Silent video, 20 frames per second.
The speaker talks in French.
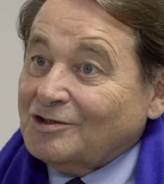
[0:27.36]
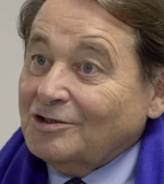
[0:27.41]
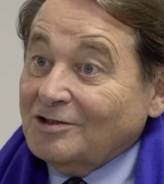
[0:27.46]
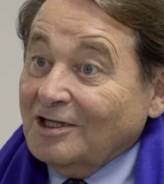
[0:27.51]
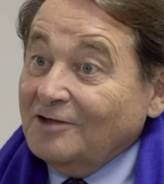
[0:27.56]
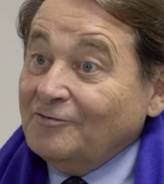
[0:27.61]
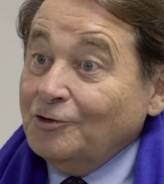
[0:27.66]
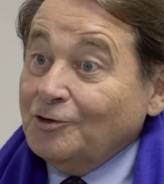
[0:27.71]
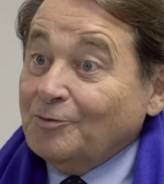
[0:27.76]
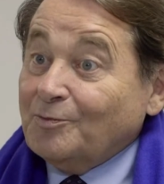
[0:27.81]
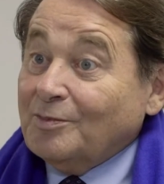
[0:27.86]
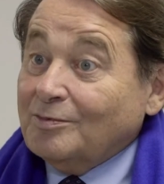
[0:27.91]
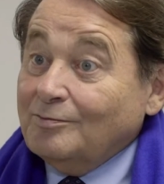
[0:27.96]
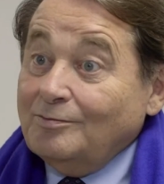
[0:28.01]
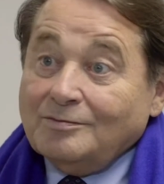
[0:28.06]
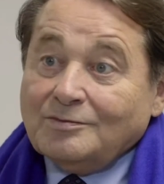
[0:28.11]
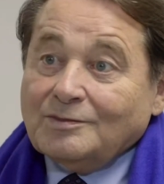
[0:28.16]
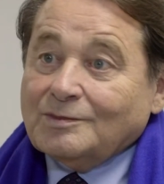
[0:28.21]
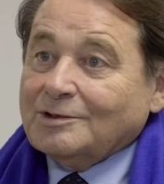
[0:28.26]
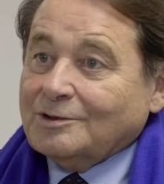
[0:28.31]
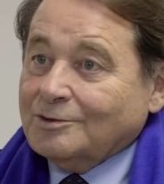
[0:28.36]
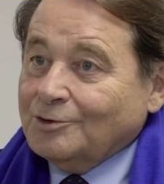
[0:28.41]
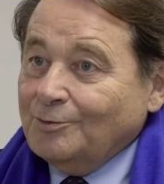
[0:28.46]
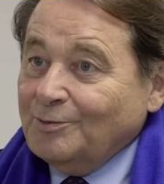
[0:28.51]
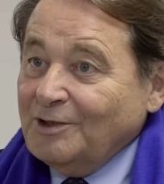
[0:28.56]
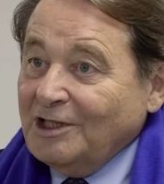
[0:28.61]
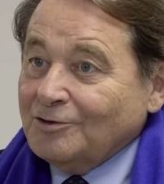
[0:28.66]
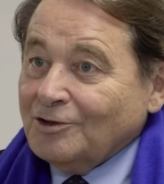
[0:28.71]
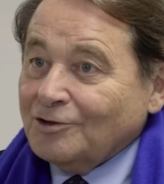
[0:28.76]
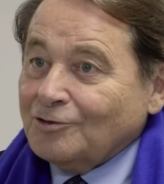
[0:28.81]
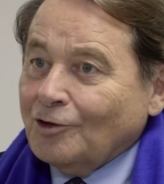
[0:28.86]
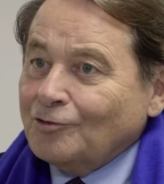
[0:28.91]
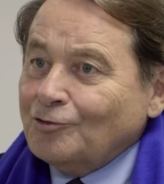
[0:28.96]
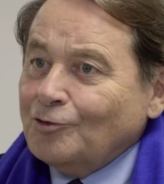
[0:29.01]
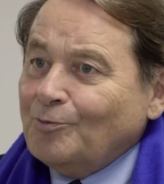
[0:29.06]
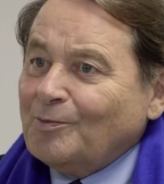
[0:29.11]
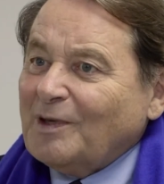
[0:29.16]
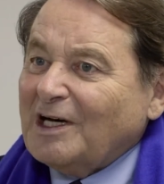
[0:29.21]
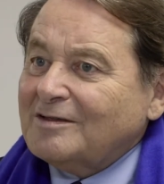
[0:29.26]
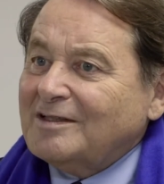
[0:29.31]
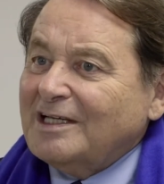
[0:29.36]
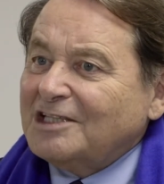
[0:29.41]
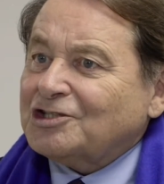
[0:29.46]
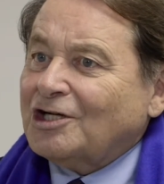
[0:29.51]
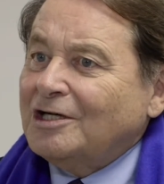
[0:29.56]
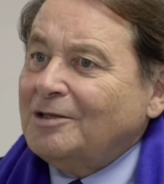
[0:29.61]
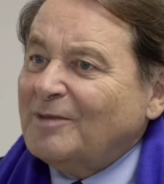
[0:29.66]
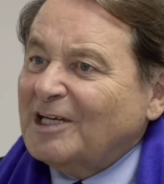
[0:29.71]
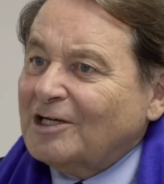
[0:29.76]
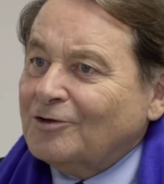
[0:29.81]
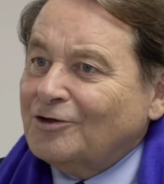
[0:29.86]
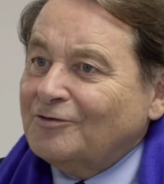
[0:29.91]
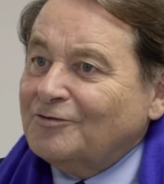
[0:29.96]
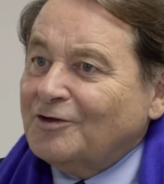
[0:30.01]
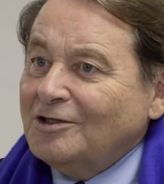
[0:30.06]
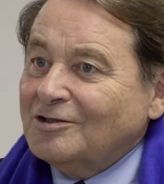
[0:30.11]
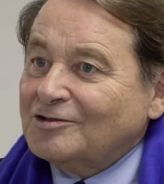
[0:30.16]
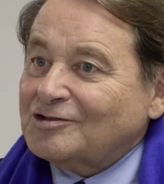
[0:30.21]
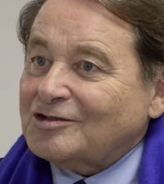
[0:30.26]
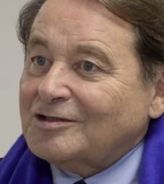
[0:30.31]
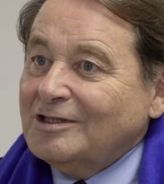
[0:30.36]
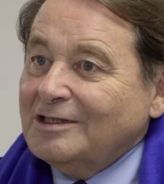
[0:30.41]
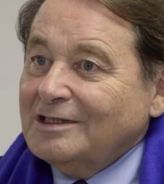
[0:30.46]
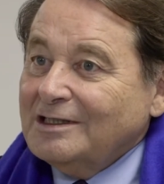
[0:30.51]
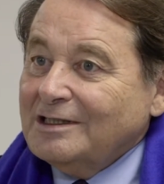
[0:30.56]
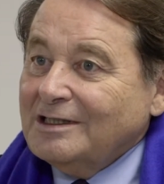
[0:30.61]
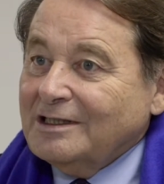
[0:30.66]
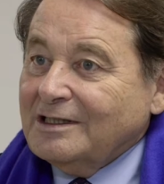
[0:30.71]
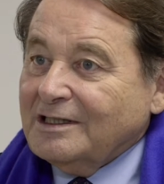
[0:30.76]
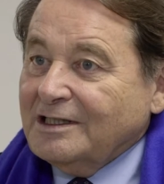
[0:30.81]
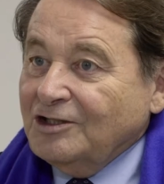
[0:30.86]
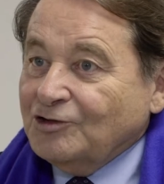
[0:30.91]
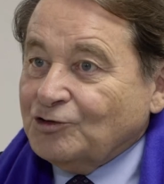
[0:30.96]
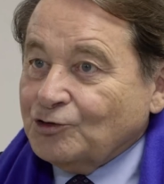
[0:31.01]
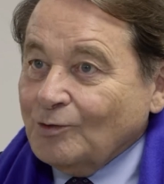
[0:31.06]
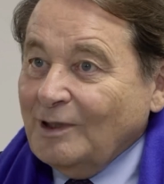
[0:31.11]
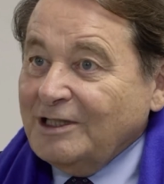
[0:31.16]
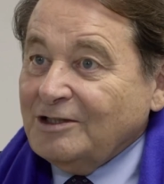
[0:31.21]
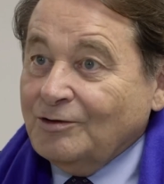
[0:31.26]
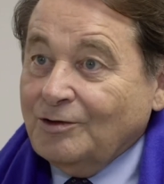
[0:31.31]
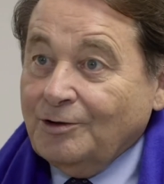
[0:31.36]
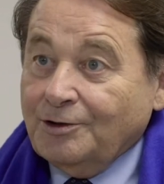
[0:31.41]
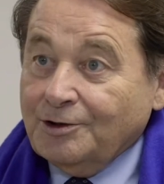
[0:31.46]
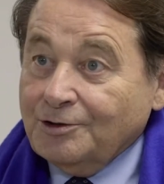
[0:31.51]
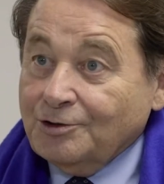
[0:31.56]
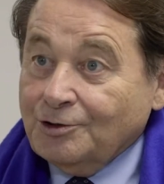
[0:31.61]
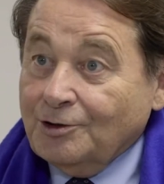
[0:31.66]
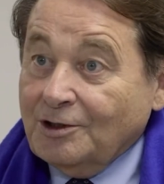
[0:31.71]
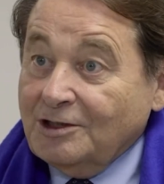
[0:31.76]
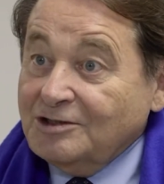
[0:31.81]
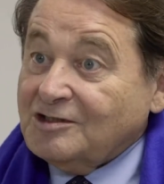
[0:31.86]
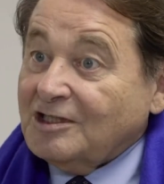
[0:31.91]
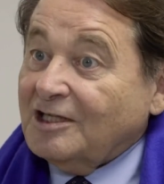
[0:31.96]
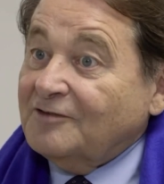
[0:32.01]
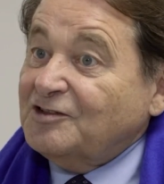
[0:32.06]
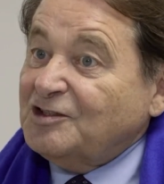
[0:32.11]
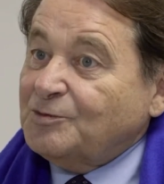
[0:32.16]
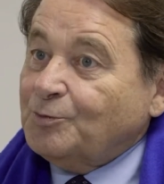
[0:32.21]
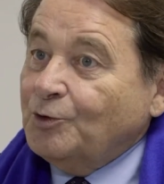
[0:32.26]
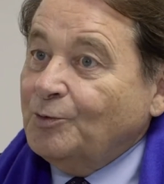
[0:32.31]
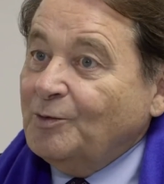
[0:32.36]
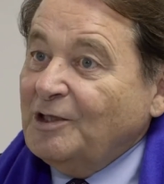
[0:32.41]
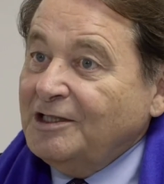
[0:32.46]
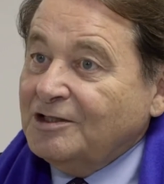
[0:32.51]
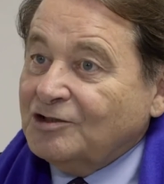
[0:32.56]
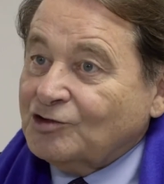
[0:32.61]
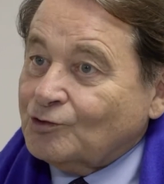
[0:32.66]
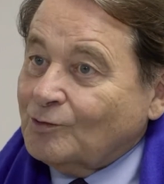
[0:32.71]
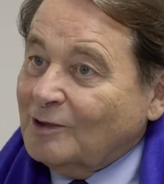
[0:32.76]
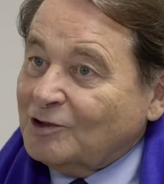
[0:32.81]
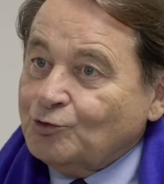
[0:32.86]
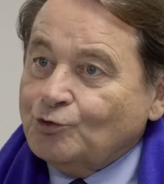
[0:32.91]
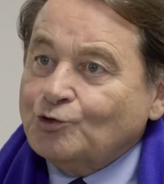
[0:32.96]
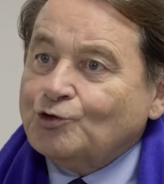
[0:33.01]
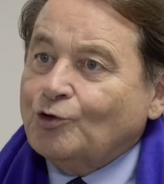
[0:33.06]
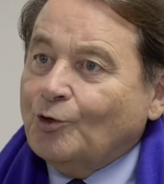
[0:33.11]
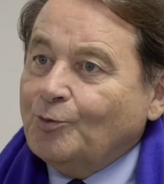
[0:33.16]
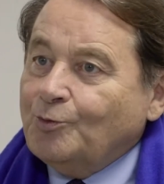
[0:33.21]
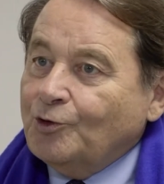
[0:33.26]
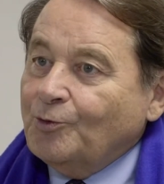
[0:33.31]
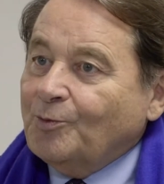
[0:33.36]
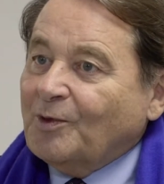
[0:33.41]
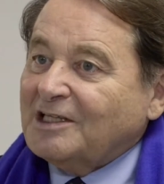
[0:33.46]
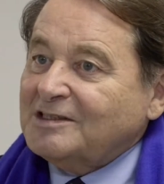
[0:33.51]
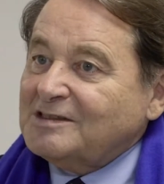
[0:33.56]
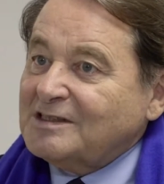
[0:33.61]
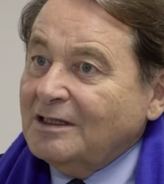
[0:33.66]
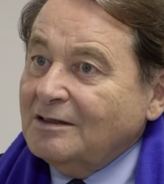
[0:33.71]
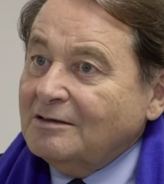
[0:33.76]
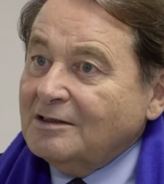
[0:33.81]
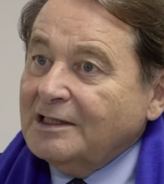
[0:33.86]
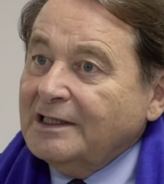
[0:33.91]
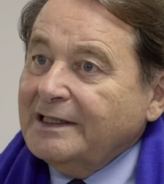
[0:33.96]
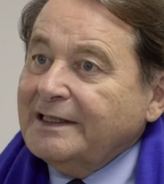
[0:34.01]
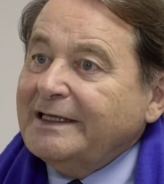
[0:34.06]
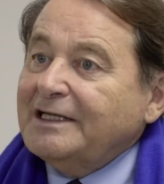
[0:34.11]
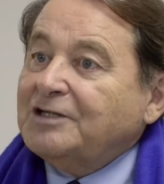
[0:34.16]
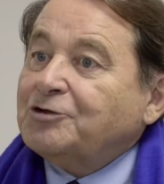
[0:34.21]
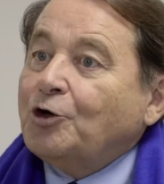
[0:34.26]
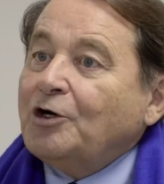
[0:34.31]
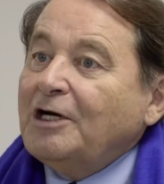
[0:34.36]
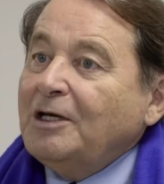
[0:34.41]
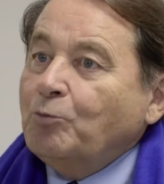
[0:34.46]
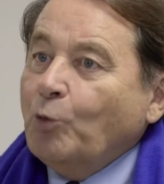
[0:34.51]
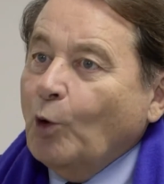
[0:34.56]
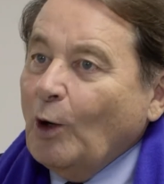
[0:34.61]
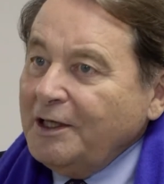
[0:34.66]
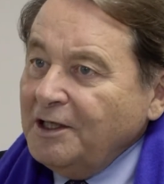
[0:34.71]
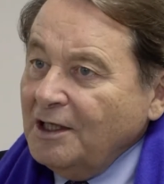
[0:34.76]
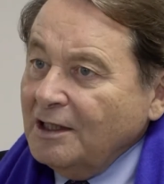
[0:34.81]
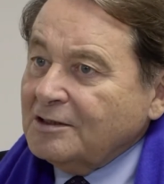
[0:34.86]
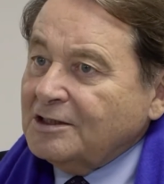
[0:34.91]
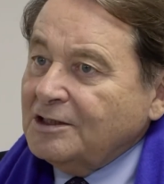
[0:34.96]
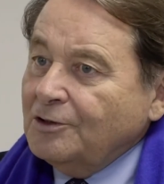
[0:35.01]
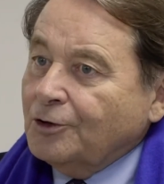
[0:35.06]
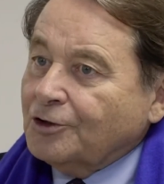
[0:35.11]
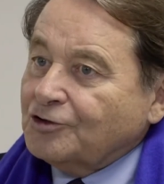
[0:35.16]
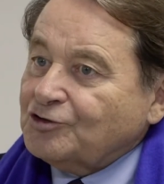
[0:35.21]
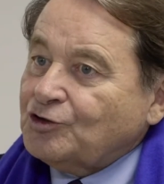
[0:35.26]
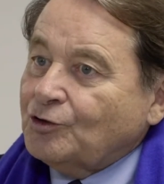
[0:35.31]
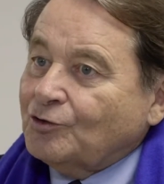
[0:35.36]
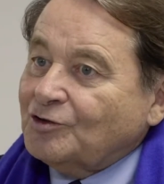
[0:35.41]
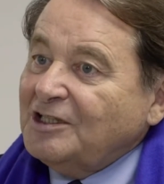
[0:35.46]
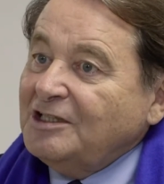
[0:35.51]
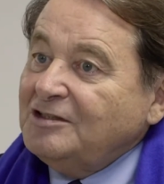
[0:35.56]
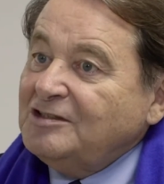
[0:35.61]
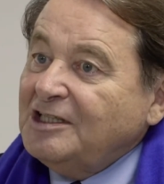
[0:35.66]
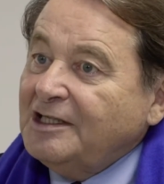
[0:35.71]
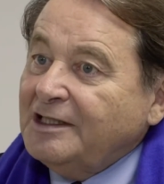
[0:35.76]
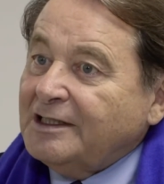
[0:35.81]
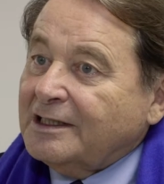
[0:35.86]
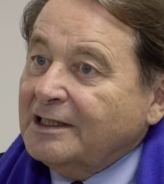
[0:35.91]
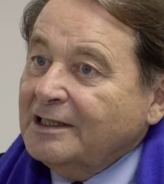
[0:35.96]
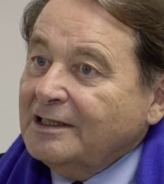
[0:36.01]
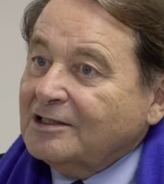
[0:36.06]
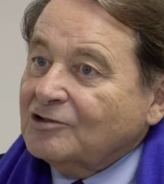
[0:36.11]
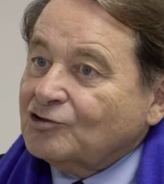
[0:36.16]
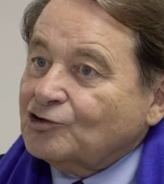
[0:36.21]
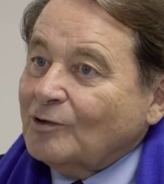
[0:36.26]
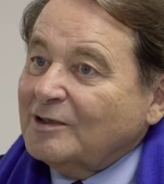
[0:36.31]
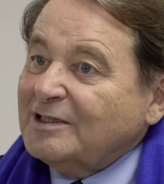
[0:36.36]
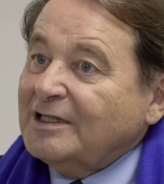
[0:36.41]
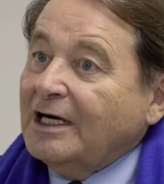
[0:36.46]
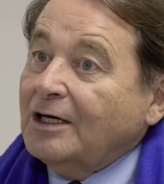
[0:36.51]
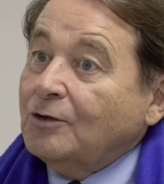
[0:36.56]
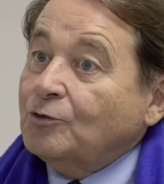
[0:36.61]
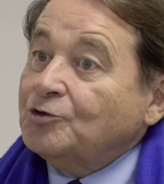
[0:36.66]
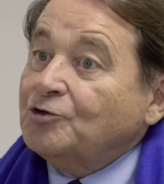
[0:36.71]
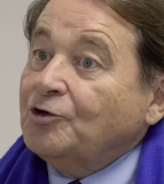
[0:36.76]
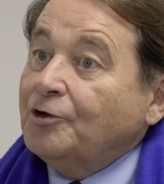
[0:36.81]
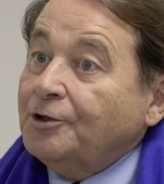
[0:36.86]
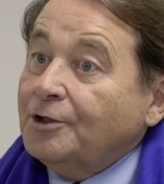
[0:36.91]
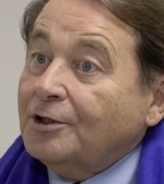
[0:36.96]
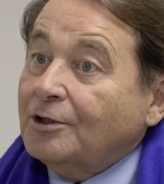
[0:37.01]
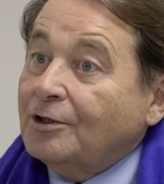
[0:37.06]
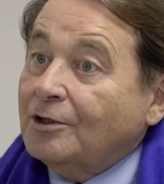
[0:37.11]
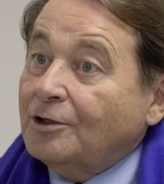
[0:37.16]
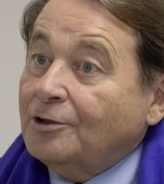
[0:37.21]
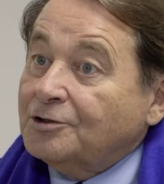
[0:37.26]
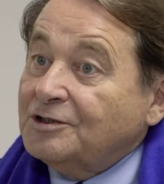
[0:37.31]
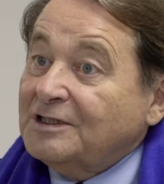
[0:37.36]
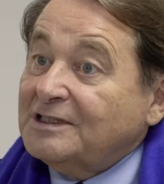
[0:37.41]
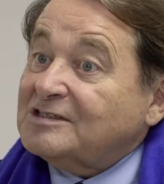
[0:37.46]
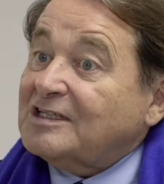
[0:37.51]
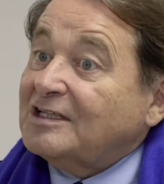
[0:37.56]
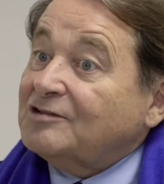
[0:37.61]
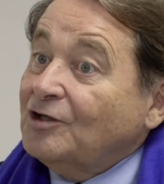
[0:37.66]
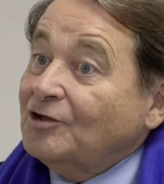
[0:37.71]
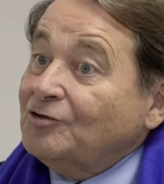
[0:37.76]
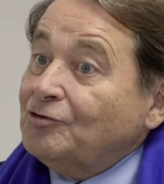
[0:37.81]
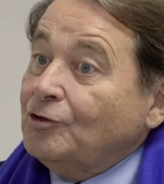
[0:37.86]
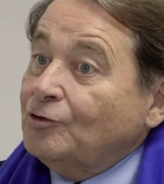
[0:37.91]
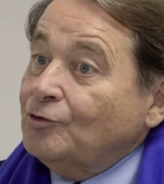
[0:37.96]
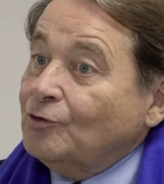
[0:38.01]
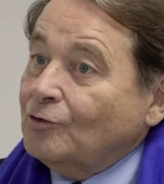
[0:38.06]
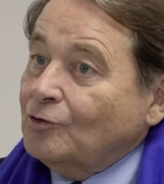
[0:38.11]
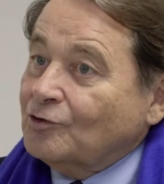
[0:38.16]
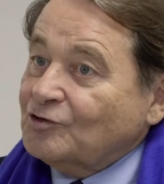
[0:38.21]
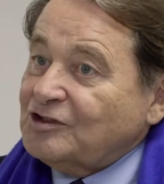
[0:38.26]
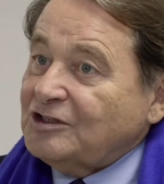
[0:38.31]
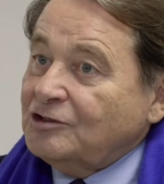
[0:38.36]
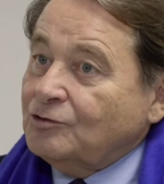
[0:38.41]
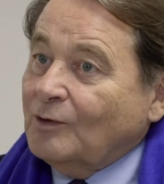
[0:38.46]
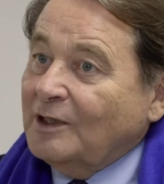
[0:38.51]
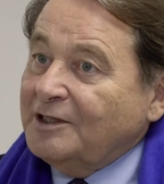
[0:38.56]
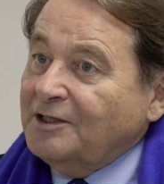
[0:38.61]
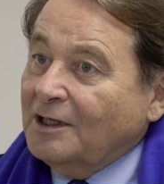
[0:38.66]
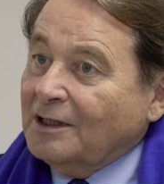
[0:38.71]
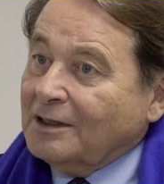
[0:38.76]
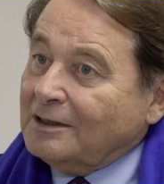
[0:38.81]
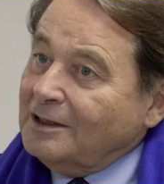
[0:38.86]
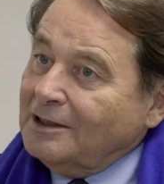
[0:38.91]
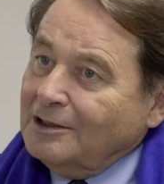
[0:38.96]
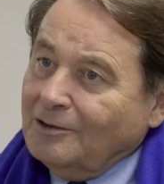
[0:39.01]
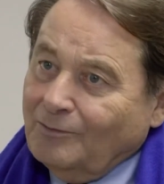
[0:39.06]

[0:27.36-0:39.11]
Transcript: C'est un vœu que, bien entendu, partagent les maires de France. Ils souhaitent euh, que les services publics soient toujours plus présents et que les moyens qui leur sont dédiés soient à la hauteur euh, des attentes de nos concitoyens.